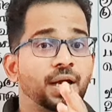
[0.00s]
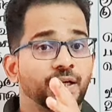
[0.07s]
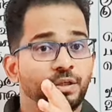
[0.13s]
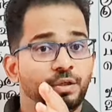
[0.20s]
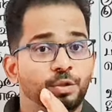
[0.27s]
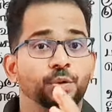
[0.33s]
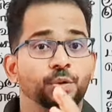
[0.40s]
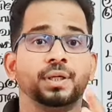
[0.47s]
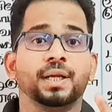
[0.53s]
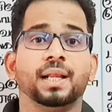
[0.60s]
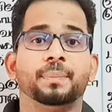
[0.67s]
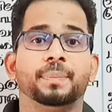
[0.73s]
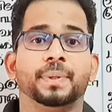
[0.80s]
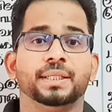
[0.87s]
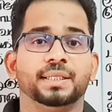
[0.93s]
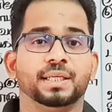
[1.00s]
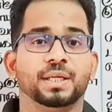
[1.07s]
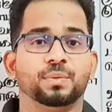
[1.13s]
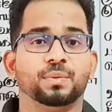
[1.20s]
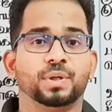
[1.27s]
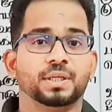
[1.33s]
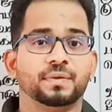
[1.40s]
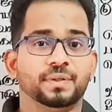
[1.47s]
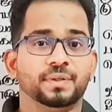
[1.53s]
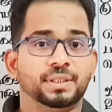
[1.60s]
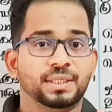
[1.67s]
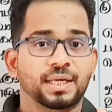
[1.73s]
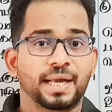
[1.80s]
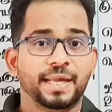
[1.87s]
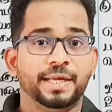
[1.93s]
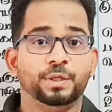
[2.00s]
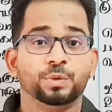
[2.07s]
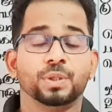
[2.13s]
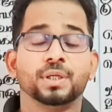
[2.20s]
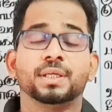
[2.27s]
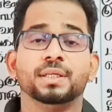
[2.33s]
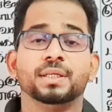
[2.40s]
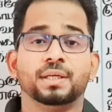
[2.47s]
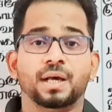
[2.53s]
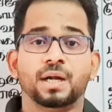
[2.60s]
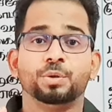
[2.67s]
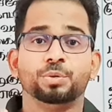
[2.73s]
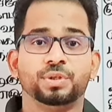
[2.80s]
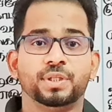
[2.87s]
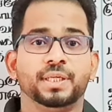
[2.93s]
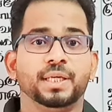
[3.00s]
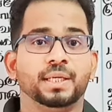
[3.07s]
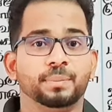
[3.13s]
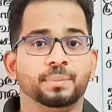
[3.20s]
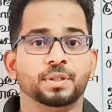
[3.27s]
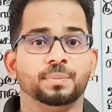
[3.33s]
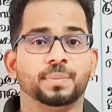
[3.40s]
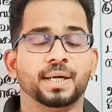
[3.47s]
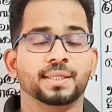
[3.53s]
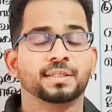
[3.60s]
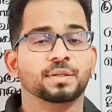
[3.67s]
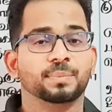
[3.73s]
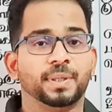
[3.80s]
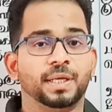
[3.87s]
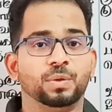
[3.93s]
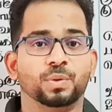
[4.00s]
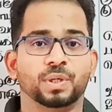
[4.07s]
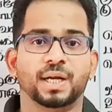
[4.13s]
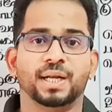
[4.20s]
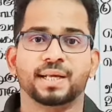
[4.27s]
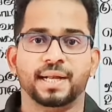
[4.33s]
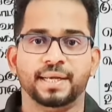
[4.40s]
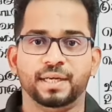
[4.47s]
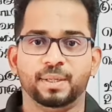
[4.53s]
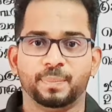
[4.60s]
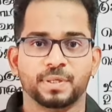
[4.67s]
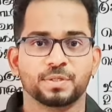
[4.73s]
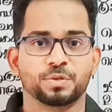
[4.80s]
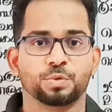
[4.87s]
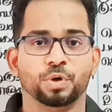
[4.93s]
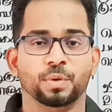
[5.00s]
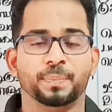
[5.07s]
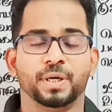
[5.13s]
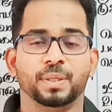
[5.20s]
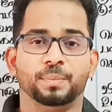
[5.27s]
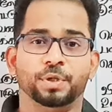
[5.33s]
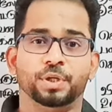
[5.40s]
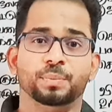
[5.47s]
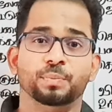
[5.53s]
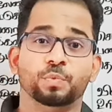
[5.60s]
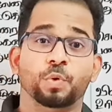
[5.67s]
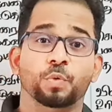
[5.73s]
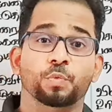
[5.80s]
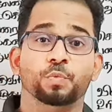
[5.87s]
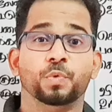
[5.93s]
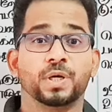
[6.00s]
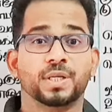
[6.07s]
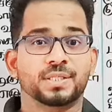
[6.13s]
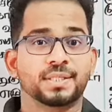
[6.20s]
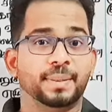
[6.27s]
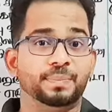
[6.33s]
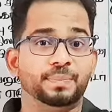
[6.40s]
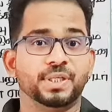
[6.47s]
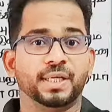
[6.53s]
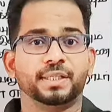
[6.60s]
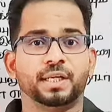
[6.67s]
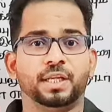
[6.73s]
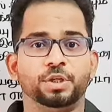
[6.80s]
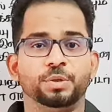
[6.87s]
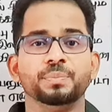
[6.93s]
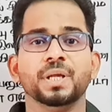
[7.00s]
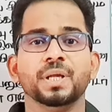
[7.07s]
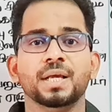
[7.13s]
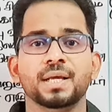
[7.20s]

அண்ட் டோட்டலாக பார்த்தீங்கன்னா உங்களுக்கு வந்து ஐநூறுக்கு நானூற்றி எண்பது மார்க்குக்கு மேலே உங்களால் கண்டிப்பாக ஸ்கோர் பண்ண முடியும் ஒவ்வொரு சப்ஜெக்ட்லையும்